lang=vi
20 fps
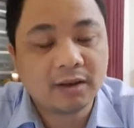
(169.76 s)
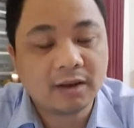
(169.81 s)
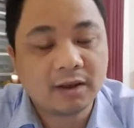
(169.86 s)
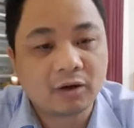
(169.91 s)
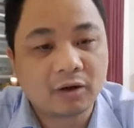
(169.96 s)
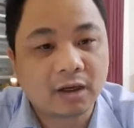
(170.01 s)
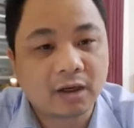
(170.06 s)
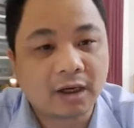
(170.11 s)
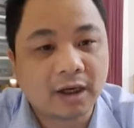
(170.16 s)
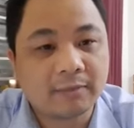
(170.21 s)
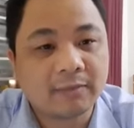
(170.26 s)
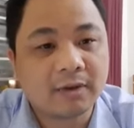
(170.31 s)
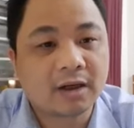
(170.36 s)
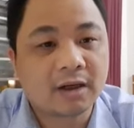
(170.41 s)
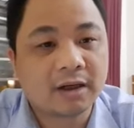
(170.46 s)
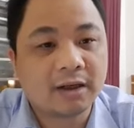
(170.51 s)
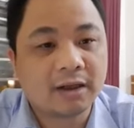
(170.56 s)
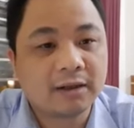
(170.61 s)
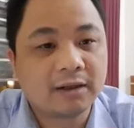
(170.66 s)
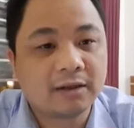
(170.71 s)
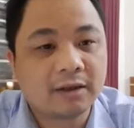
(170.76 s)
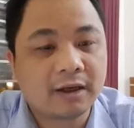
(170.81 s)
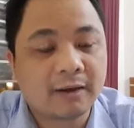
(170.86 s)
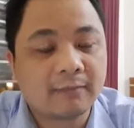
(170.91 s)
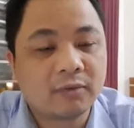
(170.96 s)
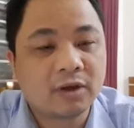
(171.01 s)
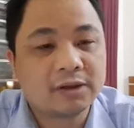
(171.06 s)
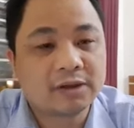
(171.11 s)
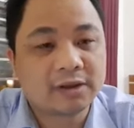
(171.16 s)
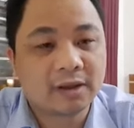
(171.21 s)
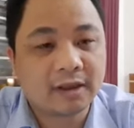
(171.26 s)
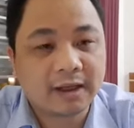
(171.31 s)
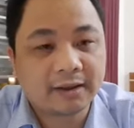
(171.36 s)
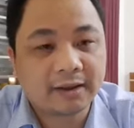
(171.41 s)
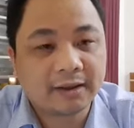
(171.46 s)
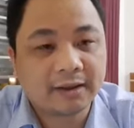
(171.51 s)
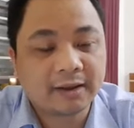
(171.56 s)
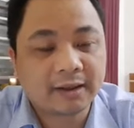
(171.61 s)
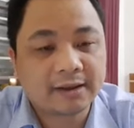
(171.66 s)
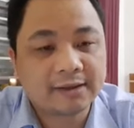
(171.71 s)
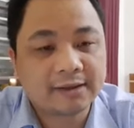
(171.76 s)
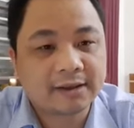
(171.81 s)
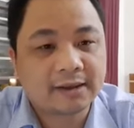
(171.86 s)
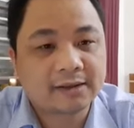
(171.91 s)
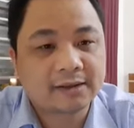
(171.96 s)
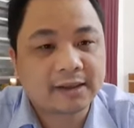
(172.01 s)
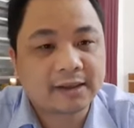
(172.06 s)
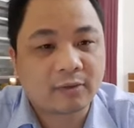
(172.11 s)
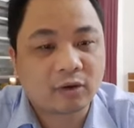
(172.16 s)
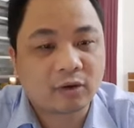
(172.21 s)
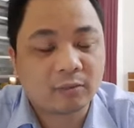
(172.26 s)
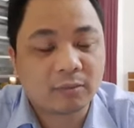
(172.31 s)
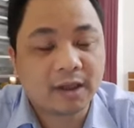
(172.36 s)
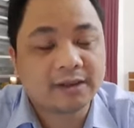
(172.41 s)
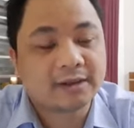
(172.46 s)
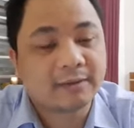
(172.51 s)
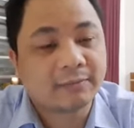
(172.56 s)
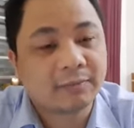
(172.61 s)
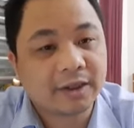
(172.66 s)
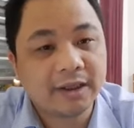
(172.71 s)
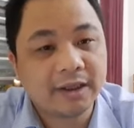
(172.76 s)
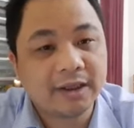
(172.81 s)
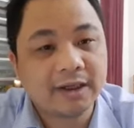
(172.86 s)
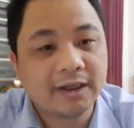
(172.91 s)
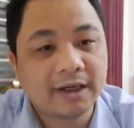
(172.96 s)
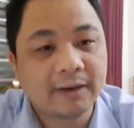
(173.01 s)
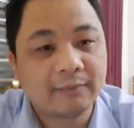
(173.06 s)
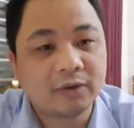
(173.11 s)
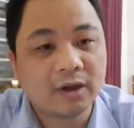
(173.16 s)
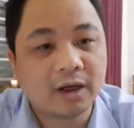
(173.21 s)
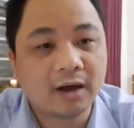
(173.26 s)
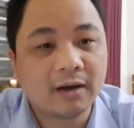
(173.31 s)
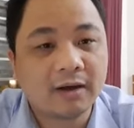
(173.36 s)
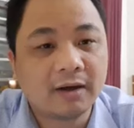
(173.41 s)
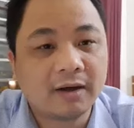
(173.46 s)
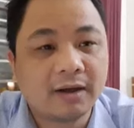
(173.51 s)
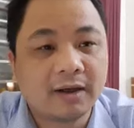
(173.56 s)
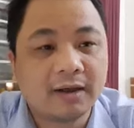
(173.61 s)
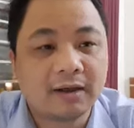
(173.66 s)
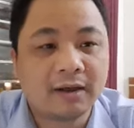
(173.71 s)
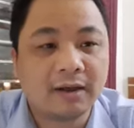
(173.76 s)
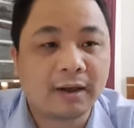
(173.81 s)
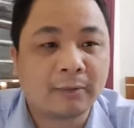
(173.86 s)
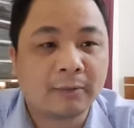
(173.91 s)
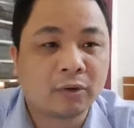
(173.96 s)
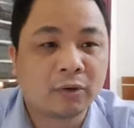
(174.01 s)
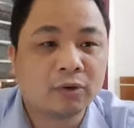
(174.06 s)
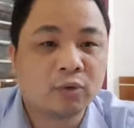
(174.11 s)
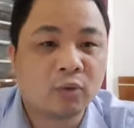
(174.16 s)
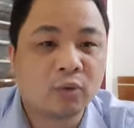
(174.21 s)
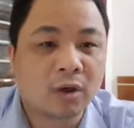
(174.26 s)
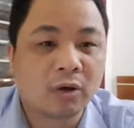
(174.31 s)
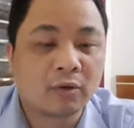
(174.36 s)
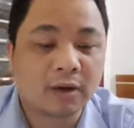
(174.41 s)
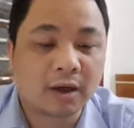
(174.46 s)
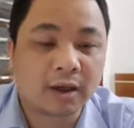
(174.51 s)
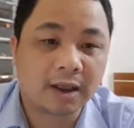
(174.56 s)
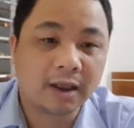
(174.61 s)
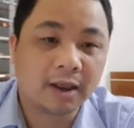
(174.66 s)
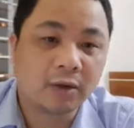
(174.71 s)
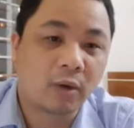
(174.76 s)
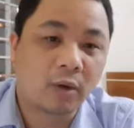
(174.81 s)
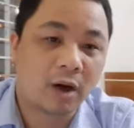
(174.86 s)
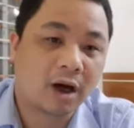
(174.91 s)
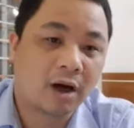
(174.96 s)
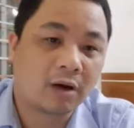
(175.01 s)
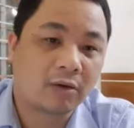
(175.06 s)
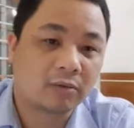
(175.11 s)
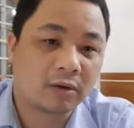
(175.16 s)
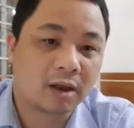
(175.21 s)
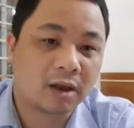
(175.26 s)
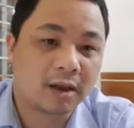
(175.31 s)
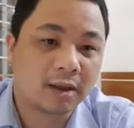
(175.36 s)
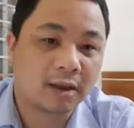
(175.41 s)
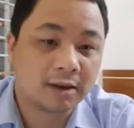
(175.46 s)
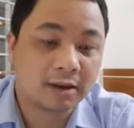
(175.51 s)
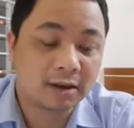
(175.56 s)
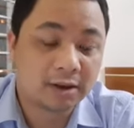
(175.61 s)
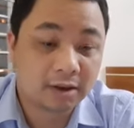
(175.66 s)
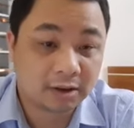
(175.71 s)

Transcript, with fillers: còn các em đăng ký từ 5 người trở lên thì thầy sẽ giảm còn 700 nghìn các em nhé thì các em có nhu cầu đăng ký khóa học uh,